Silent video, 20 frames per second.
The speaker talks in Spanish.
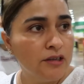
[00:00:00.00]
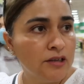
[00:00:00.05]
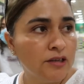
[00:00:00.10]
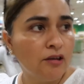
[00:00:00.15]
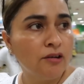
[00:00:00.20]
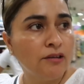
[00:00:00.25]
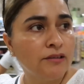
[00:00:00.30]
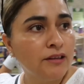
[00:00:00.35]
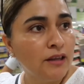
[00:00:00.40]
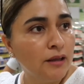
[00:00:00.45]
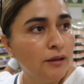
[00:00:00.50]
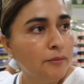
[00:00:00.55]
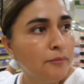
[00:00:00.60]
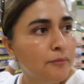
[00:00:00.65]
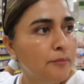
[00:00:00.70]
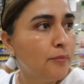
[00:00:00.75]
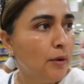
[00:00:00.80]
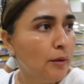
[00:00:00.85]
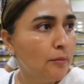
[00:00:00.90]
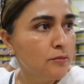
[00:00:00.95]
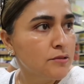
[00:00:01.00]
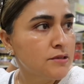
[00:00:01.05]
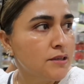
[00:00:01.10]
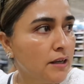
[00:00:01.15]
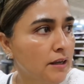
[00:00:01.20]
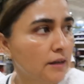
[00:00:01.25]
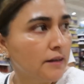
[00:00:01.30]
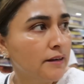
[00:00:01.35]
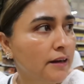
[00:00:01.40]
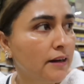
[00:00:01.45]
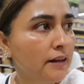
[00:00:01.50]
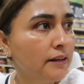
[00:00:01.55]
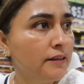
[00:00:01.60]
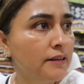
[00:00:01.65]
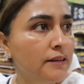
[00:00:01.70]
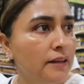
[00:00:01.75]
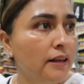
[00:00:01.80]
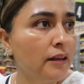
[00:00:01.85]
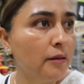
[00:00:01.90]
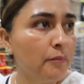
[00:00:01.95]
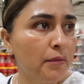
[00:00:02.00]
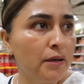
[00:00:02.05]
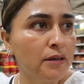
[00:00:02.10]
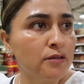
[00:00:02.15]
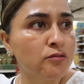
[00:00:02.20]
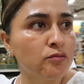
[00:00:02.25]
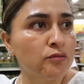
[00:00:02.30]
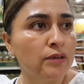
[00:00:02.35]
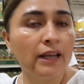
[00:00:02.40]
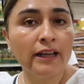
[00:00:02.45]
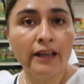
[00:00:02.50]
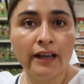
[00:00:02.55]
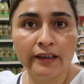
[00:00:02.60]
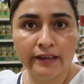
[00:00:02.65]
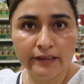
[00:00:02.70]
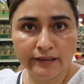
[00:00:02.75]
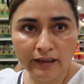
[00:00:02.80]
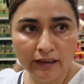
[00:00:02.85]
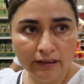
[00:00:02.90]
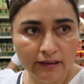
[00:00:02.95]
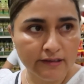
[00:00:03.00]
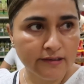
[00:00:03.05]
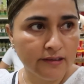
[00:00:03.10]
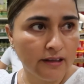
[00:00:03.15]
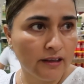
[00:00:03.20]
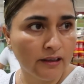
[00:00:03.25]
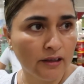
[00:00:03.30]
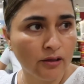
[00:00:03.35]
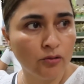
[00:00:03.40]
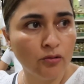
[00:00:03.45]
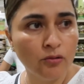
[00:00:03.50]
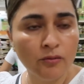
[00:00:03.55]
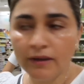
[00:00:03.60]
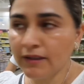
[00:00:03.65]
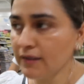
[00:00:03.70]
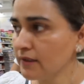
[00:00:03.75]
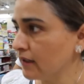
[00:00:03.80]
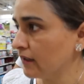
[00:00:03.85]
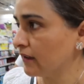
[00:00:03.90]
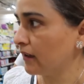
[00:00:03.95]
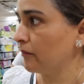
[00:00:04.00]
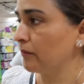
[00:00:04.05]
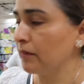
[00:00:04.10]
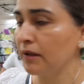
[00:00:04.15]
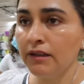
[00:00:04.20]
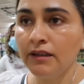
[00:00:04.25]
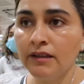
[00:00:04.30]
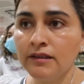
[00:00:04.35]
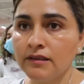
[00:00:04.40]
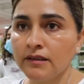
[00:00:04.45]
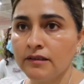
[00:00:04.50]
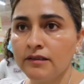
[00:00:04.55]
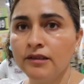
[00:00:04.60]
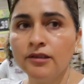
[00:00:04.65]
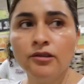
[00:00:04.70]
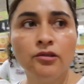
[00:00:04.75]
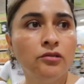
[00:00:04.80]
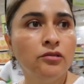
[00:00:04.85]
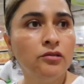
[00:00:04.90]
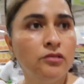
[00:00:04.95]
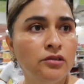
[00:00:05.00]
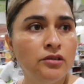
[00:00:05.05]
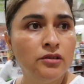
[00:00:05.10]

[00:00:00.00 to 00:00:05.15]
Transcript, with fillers: Y ahorita vamos a agarrar aquí nada más una cajita de sal de uvas que también necesito.